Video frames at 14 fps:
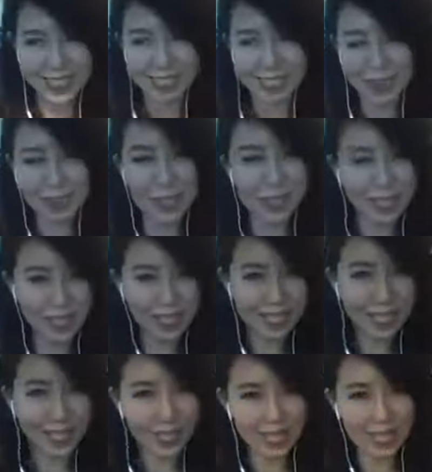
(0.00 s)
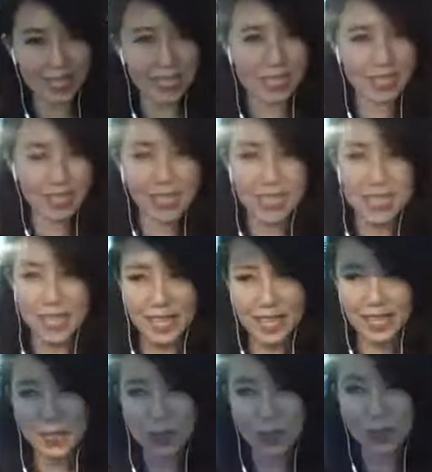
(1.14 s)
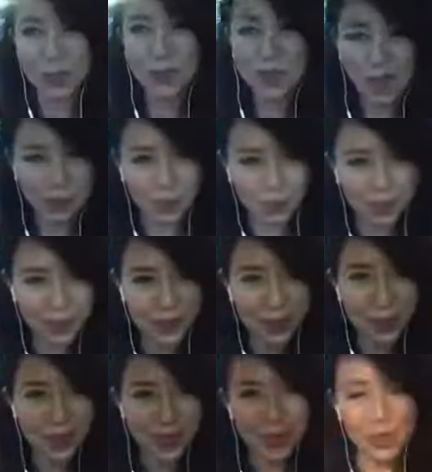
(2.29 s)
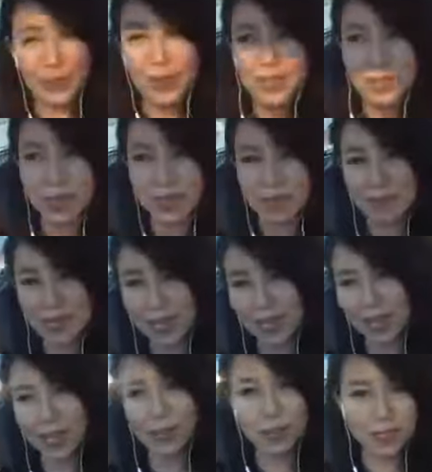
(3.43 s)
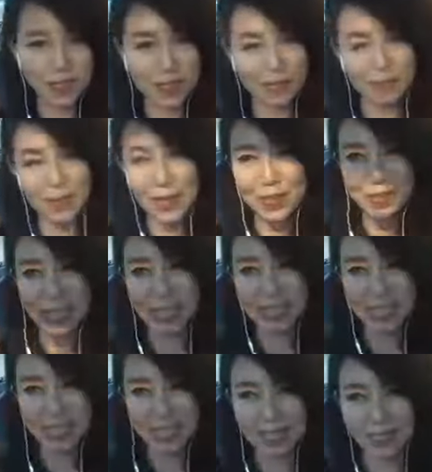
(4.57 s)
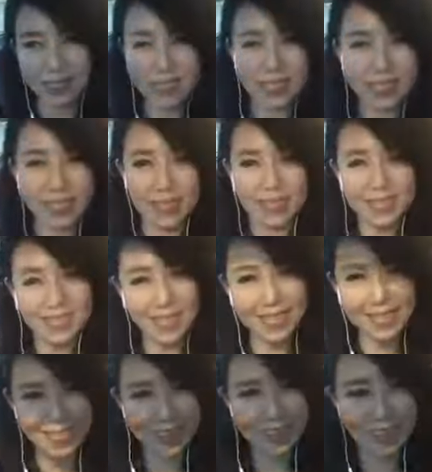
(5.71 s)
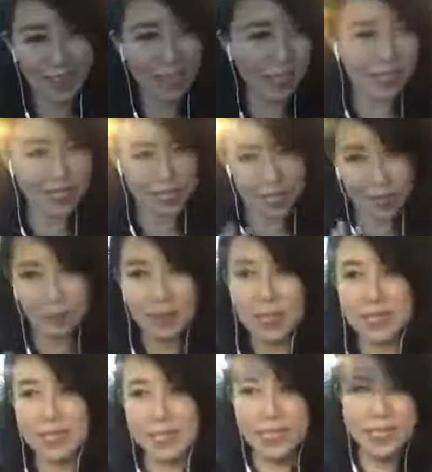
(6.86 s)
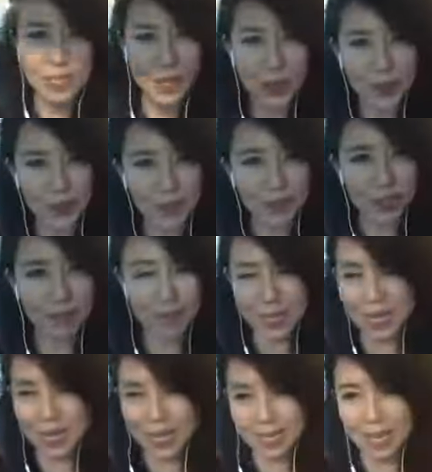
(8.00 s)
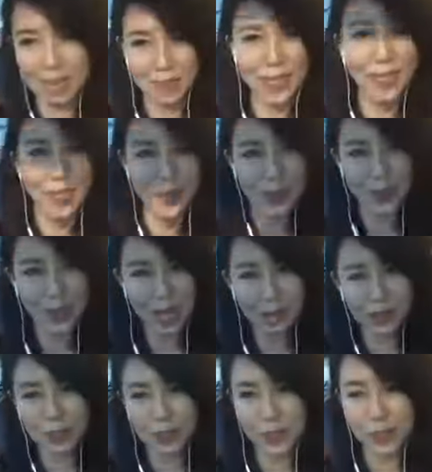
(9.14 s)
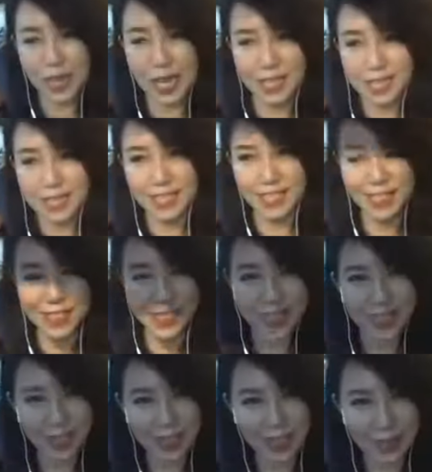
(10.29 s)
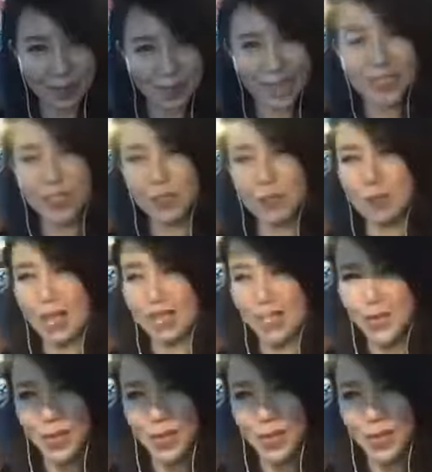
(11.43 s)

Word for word: 什么这样子哈，给人很多误导，或者挂着我的名号，哎，我是包一凡的学生啊之类这样子哈，其实真是从我手上毕业的还没有，还没有出来。OK，那基础班就